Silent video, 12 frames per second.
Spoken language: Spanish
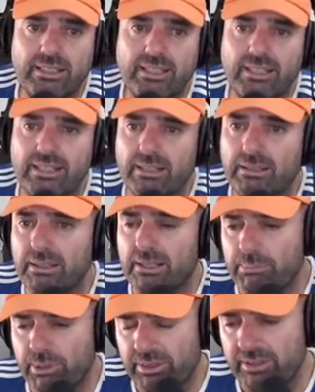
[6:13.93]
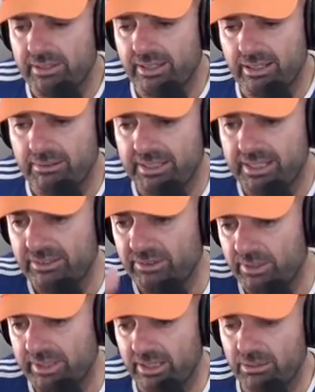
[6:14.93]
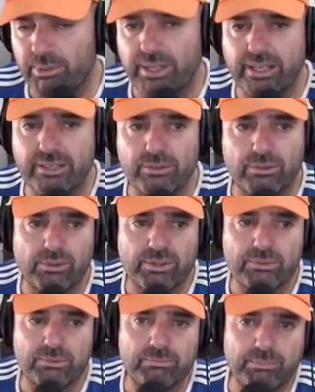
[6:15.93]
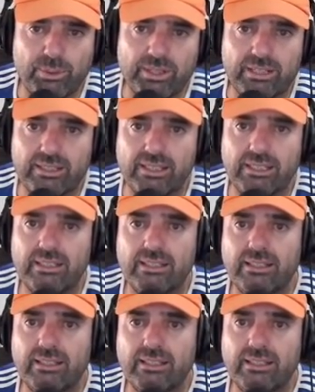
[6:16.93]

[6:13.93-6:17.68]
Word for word: y el, porcentaje de la batería se lo he quitado porque esto no es un portátil.